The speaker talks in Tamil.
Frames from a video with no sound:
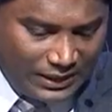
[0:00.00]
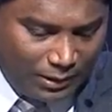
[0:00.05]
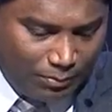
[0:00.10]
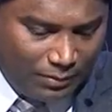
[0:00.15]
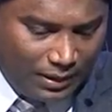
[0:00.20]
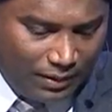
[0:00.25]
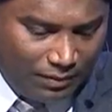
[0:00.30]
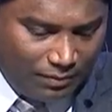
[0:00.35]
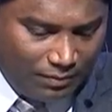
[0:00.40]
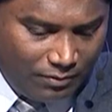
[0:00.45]

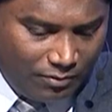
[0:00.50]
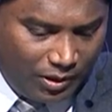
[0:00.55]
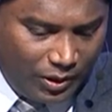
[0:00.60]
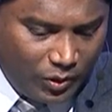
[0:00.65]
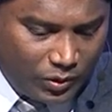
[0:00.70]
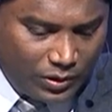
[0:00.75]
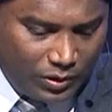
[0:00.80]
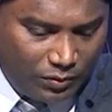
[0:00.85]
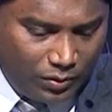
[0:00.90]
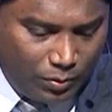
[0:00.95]
திரும்ப
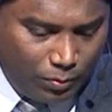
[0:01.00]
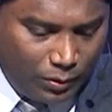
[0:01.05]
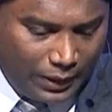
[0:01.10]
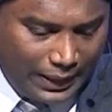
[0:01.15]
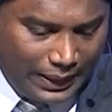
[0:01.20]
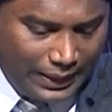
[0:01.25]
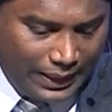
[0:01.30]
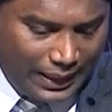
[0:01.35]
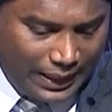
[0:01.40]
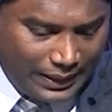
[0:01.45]
வலியுறுத்த
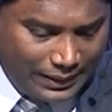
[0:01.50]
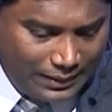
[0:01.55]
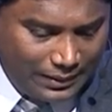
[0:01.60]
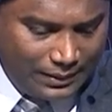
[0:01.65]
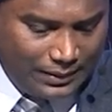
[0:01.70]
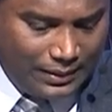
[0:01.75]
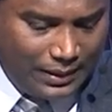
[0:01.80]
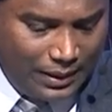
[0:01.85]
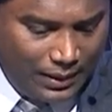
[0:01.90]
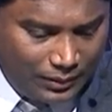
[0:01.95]
விரும்புகிறேன் ஏன்னா இது
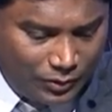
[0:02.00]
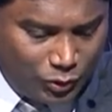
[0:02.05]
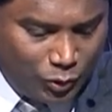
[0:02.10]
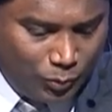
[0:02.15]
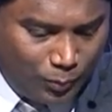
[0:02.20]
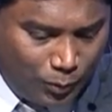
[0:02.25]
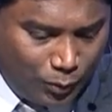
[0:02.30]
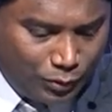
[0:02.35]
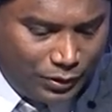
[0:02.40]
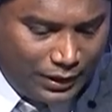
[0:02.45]

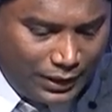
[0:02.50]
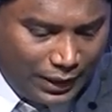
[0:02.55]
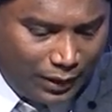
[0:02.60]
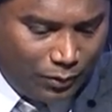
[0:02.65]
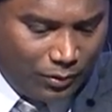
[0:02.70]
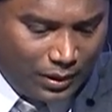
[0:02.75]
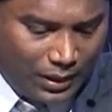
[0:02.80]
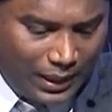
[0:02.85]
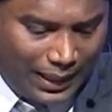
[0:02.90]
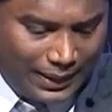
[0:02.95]
இயேசு போதிக்கிற
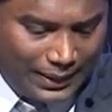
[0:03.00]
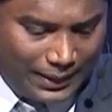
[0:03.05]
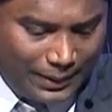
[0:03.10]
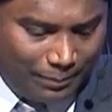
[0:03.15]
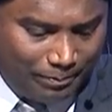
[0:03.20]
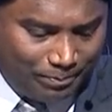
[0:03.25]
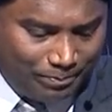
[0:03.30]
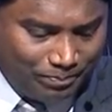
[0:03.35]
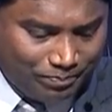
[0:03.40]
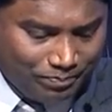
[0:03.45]
ஒரு
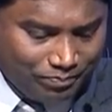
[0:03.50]
காரியம்